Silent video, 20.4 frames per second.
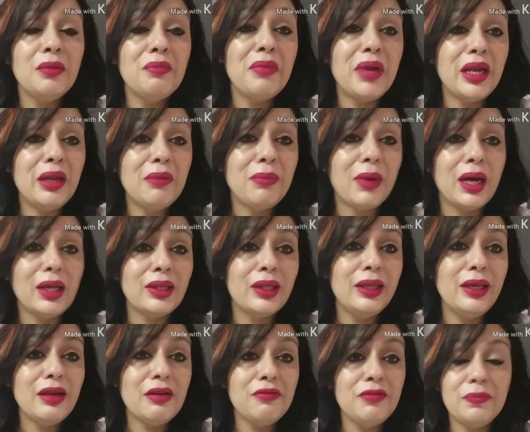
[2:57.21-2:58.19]
मैंने
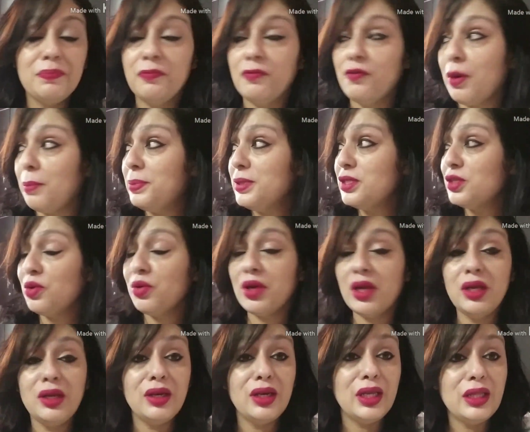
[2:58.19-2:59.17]
बात लिया वापस
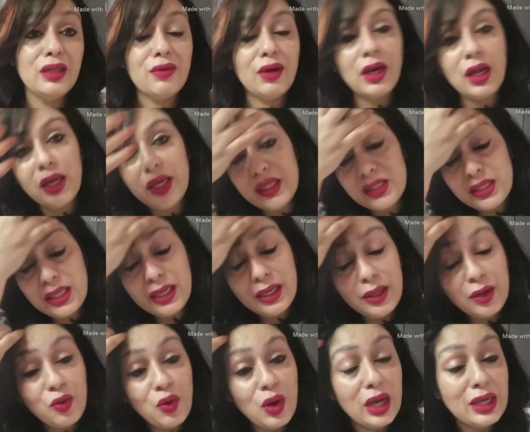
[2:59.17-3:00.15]
क्योंकि नींद वाला
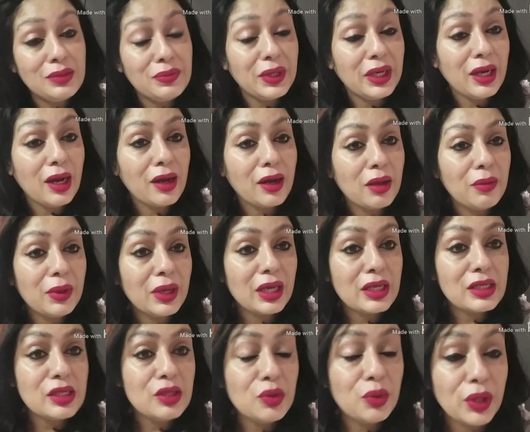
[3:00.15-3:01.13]
इसीलिए देखो आज मेरी आंखें भी
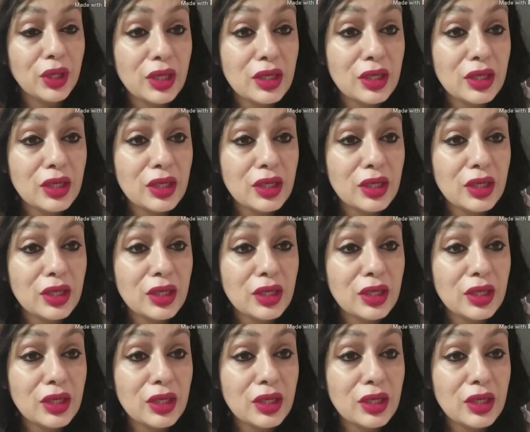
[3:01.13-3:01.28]
कैसी हो